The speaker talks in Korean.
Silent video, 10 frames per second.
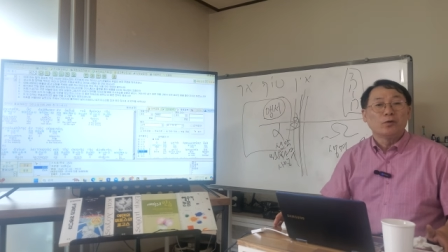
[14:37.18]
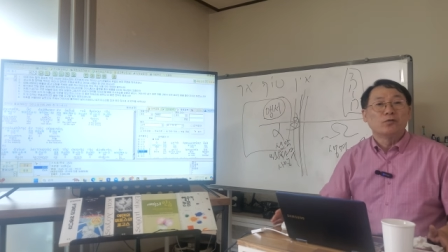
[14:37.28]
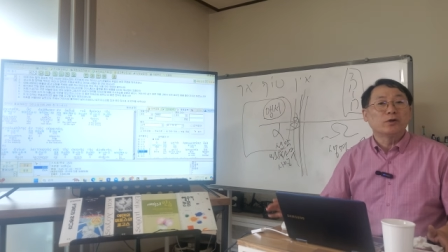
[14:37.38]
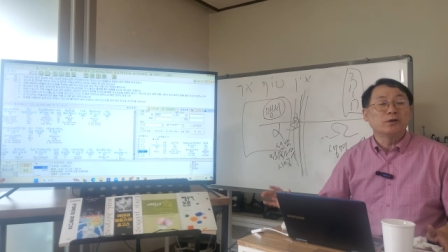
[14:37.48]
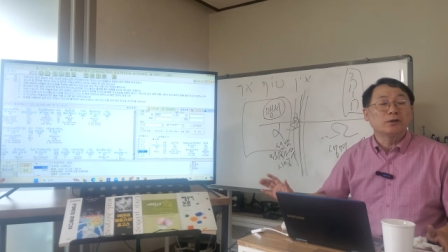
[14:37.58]

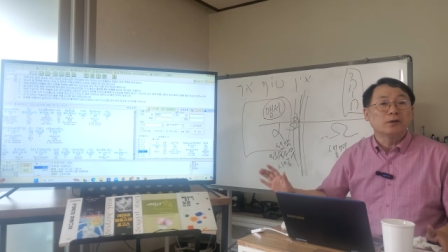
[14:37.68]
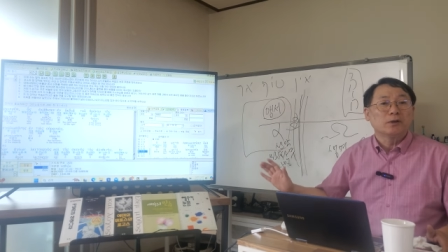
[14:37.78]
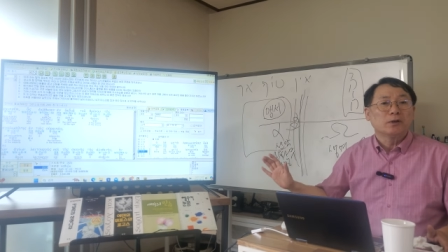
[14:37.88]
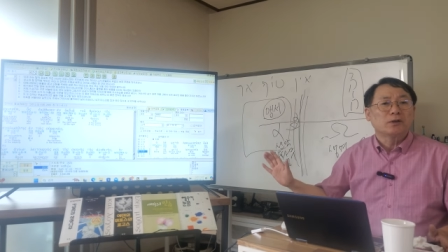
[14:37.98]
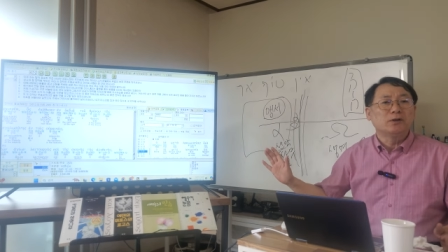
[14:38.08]
우리는
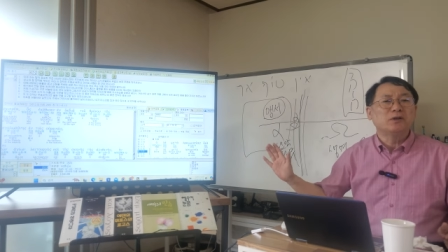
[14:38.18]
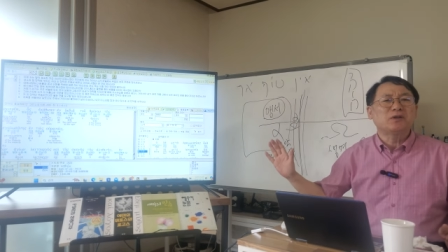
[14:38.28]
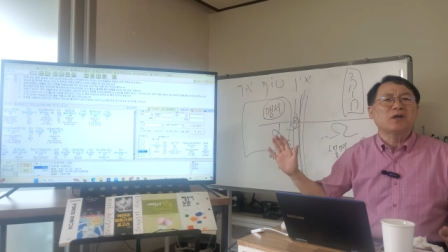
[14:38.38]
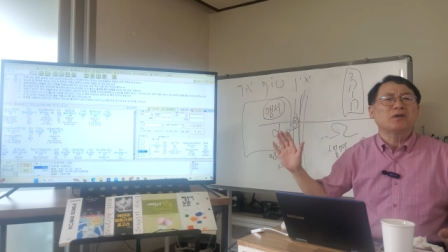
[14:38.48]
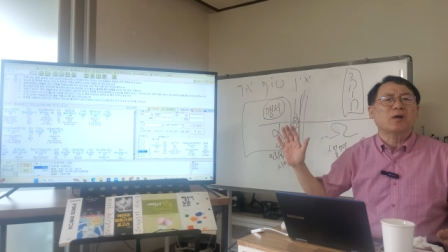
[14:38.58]
그
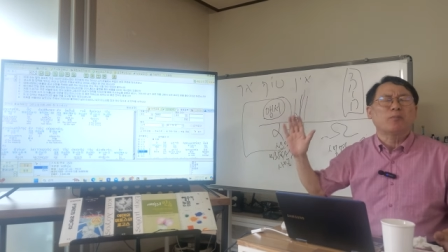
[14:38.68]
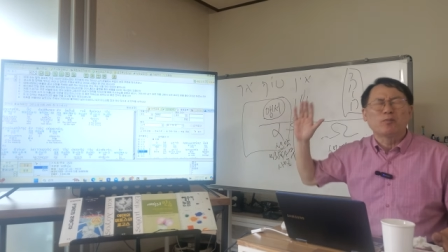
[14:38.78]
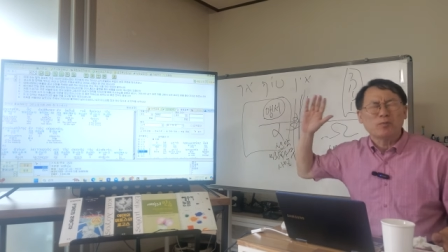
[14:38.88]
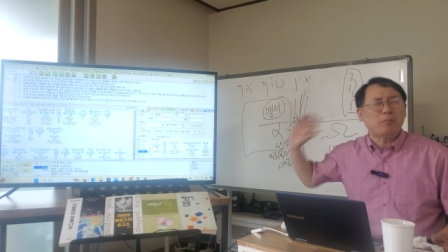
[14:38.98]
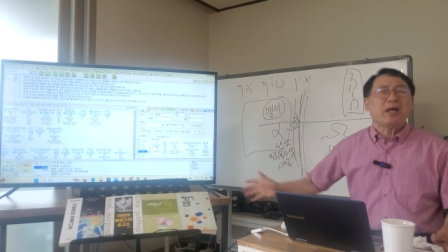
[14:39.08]

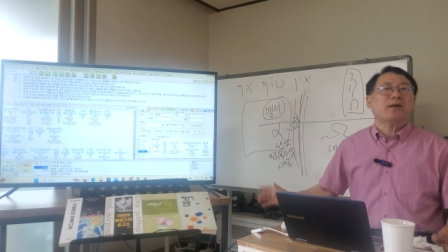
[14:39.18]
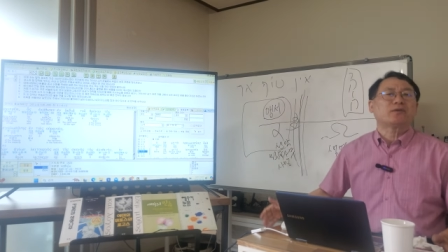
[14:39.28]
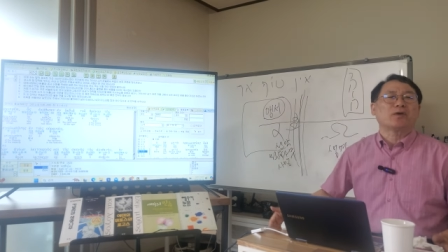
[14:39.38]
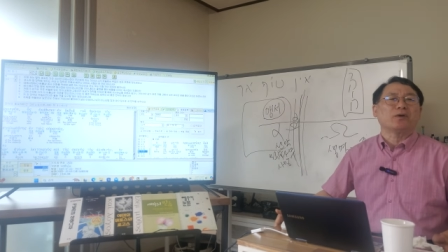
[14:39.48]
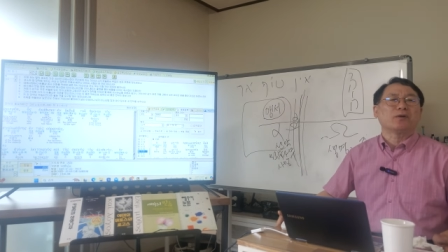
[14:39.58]
제사법을
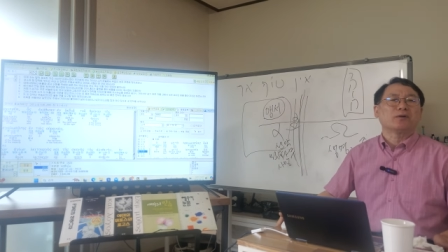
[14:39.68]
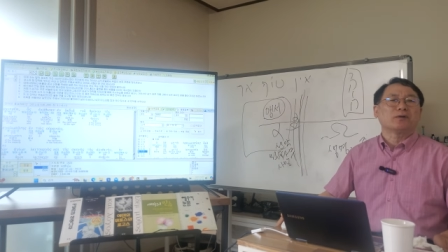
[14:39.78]
폐했어요.